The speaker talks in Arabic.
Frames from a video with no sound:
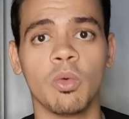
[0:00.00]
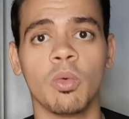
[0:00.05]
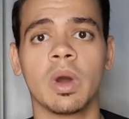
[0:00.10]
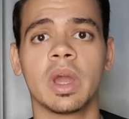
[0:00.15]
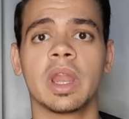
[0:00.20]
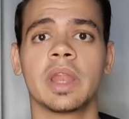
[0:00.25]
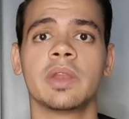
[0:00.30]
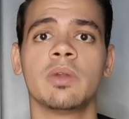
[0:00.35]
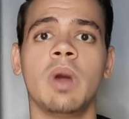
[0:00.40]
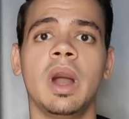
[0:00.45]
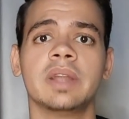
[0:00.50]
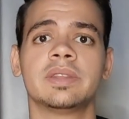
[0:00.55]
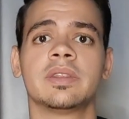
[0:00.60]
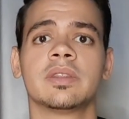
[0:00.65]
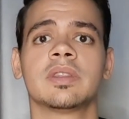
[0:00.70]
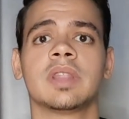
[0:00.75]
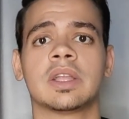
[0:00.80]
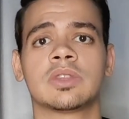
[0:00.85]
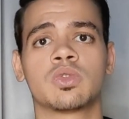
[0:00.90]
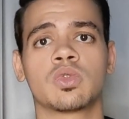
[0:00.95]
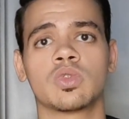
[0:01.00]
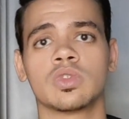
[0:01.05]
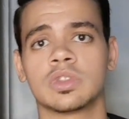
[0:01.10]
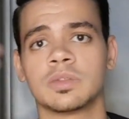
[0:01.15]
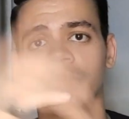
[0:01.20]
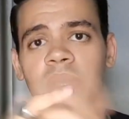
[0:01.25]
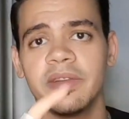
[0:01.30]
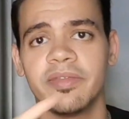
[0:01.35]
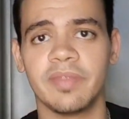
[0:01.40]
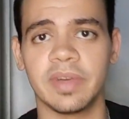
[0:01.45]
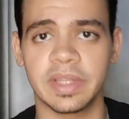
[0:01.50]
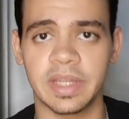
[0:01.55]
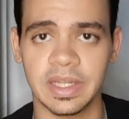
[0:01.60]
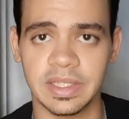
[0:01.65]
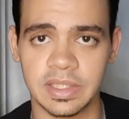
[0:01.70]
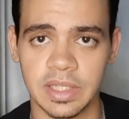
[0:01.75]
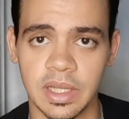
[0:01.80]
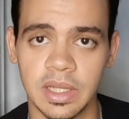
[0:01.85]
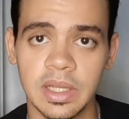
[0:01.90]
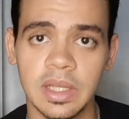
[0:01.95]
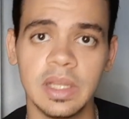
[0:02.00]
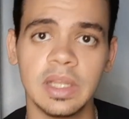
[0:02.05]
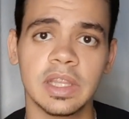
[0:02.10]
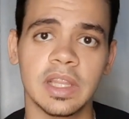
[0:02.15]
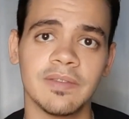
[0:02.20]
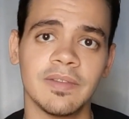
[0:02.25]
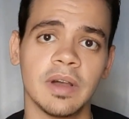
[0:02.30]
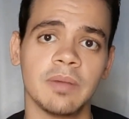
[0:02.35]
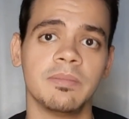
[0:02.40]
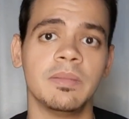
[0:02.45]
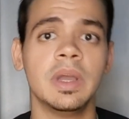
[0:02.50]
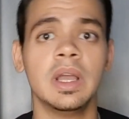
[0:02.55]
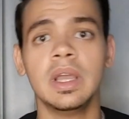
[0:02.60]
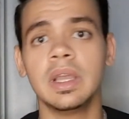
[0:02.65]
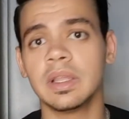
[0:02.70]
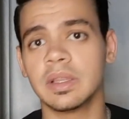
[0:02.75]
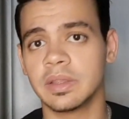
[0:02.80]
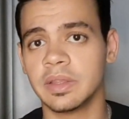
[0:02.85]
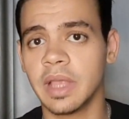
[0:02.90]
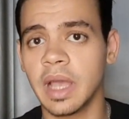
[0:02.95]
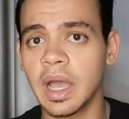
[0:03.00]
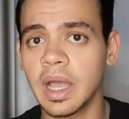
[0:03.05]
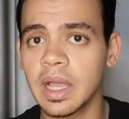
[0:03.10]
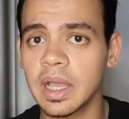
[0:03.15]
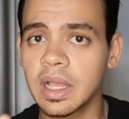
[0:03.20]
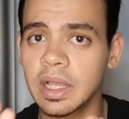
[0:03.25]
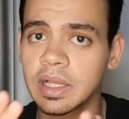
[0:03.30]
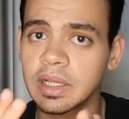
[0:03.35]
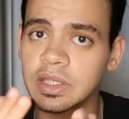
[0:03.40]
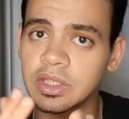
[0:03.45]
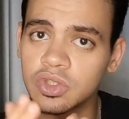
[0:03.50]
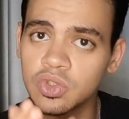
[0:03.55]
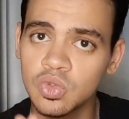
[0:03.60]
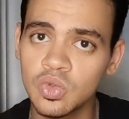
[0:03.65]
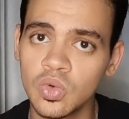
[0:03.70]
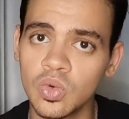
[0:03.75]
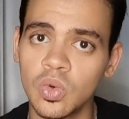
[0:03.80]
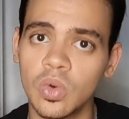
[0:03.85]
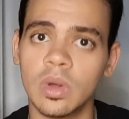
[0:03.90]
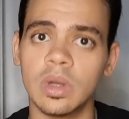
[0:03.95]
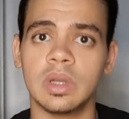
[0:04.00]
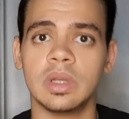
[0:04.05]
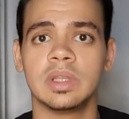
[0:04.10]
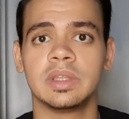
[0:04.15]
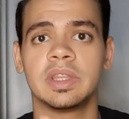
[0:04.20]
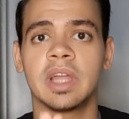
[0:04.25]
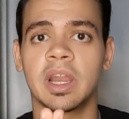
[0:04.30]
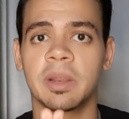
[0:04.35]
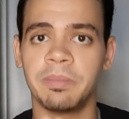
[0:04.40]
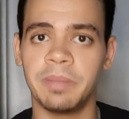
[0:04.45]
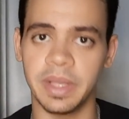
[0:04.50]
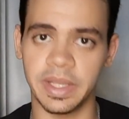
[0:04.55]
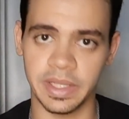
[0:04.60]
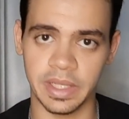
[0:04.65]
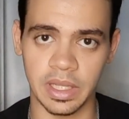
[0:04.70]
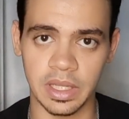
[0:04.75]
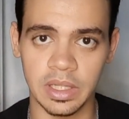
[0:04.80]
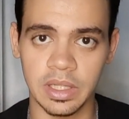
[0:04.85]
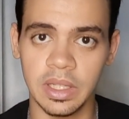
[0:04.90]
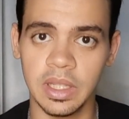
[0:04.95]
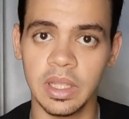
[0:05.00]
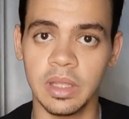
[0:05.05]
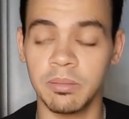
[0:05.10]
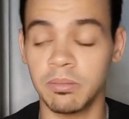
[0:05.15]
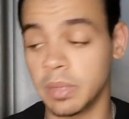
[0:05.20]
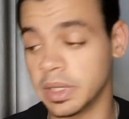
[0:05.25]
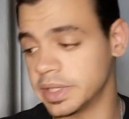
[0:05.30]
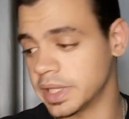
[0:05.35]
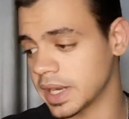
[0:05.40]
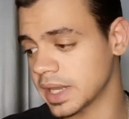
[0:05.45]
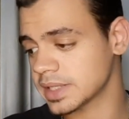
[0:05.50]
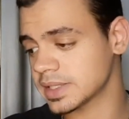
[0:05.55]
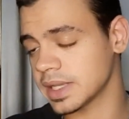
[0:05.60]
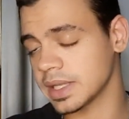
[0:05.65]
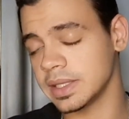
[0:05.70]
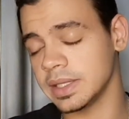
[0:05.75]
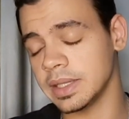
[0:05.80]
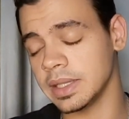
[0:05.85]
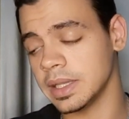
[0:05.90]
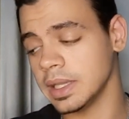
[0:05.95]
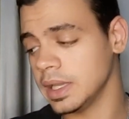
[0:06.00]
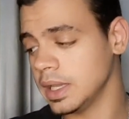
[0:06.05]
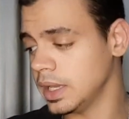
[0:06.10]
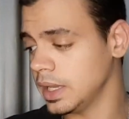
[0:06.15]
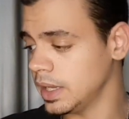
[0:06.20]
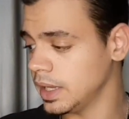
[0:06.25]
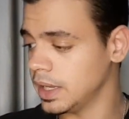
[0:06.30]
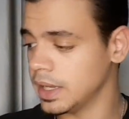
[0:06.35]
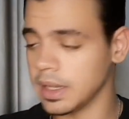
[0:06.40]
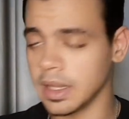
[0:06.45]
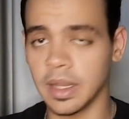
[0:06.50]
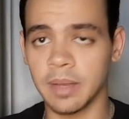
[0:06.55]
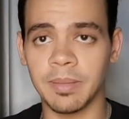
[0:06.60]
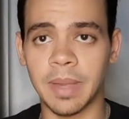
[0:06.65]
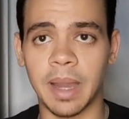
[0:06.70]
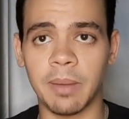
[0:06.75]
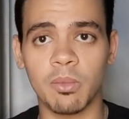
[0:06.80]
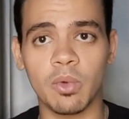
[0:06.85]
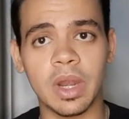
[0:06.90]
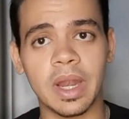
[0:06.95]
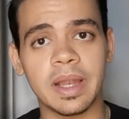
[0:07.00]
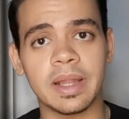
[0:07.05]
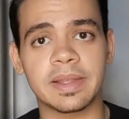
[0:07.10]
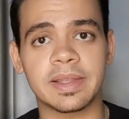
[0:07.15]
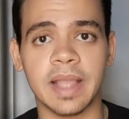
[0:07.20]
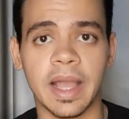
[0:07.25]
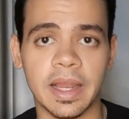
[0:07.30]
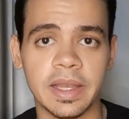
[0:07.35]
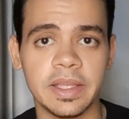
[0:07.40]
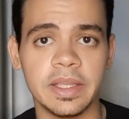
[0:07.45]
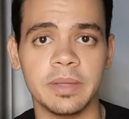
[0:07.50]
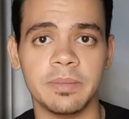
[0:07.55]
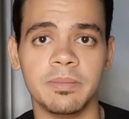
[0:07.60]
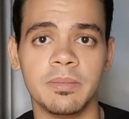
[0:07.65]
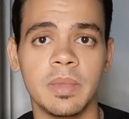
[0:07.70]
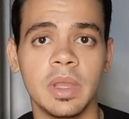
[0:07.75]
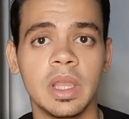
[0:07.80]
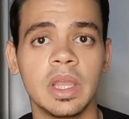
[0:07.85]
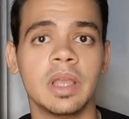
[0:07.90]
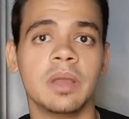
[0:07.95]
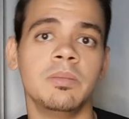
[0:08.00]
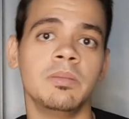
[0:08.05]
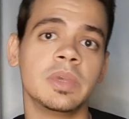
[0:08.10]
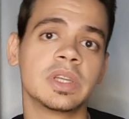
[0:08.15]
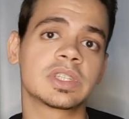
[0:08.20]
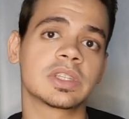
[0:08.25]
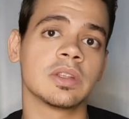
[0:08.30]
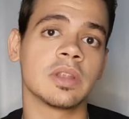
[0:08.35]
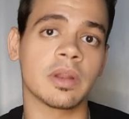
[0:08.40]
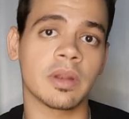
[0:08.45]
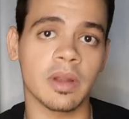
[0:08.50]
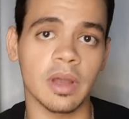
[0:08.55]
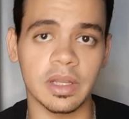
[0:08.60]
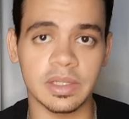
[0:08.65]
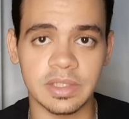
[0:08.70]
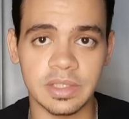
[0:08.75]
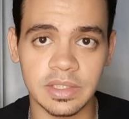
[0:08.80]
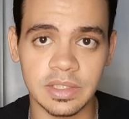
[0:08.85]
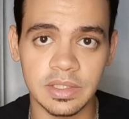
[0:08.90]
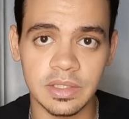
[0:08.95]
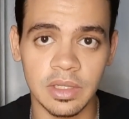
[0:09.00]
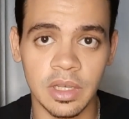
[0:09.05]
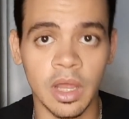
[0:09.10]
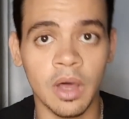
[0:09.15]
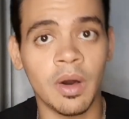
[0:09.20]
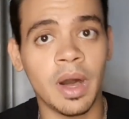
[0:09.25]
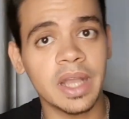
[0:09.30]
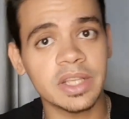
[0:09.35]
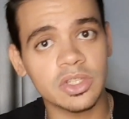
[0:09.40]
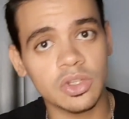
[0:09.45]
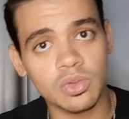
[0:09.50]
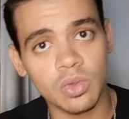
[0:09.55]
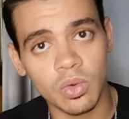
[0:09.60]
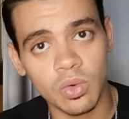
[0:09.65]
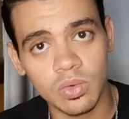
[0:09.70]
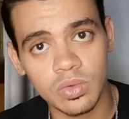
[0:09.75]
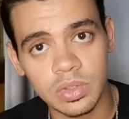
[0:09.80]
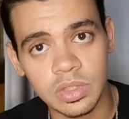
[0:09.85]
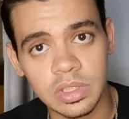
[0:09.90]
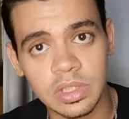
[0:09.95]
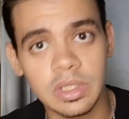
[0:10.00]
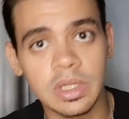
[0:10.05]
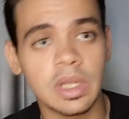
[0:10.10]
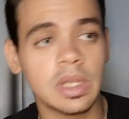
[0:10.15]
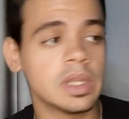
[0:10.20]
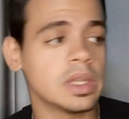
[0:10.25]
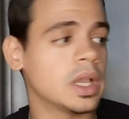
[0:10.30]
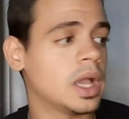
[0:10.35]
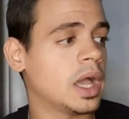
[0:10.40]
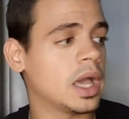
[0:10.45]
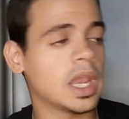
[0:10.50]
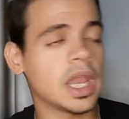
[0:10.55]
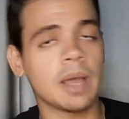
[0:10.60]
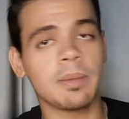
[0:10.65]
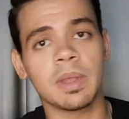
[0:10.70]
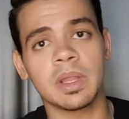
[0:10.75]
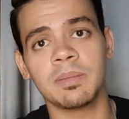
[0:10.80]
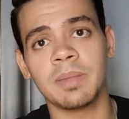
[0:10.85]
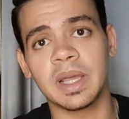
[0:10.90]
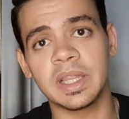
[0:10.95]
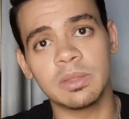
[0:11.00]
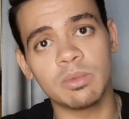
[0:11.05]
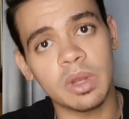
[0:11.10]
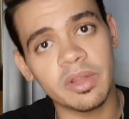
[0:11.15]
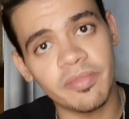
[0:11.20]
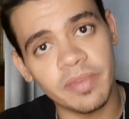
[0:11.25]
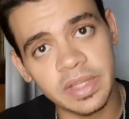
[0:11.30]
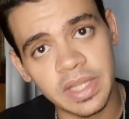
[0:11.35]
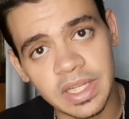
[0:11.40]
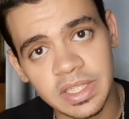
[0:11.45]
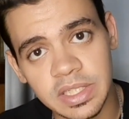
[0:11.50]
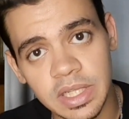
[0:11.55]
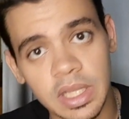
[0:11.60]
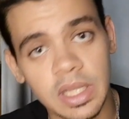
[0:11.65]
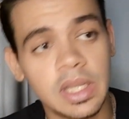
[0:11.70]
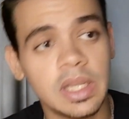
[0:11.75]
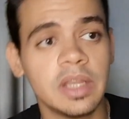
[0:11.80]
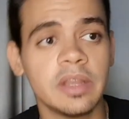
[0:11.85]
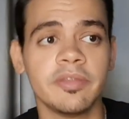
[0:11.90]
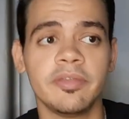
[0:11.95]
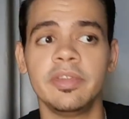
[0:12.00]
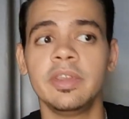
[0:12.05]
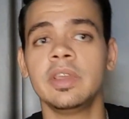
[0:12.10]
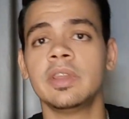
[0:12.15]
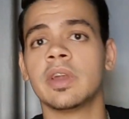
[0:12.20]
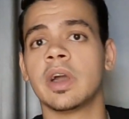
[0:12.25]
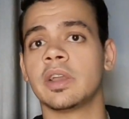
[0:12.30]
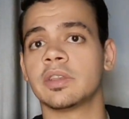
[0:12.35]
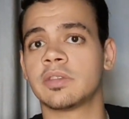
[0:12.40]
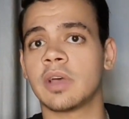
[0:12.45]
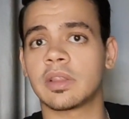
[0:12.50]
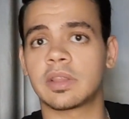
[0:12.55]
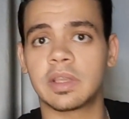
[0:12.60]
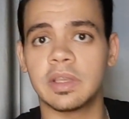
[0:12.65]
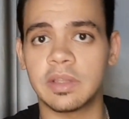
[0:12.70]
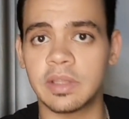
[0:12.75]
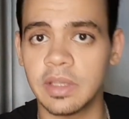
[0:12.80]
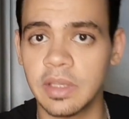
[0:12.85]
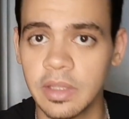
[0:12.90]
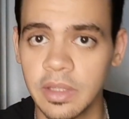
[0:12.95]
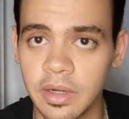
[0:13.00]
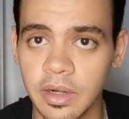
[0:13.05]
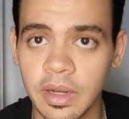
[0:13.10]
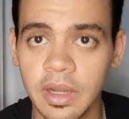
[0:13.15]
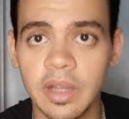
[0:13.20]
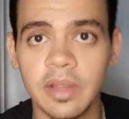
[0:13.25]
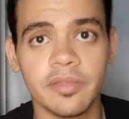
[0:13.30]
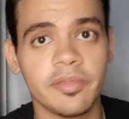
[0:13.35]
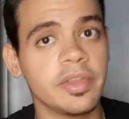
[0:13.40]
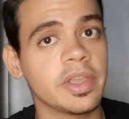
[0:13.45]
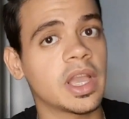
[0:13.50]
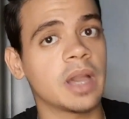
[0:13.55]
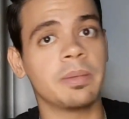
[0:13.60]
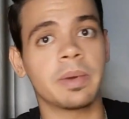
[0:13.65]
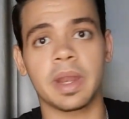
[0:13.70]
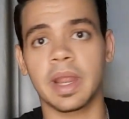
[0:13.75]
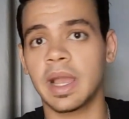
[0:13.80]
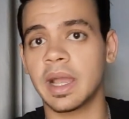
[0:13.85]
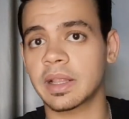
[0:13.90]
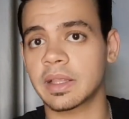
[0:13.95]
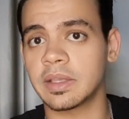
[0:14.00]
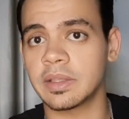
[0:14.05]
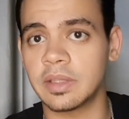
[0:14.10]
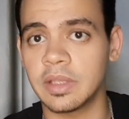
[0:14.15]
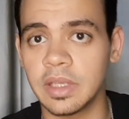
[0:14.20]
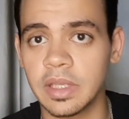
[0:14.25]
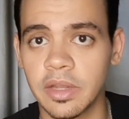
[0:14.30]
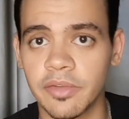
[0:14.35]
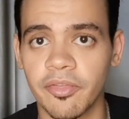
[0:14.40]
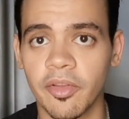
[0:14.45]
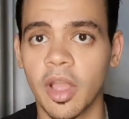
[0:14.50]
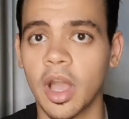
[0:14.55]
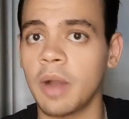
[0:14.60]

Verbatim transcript: ولا ان واحده تطلع ترقص بيها في مدرسه تمام ده سوء تربيه مدرسه دي آه، معموله للتعليم مش للرقص لو عايزه ترقص اهلها بدل ما يقدموا لها في مدرسه في نايتات كتير في كباريهات كتير في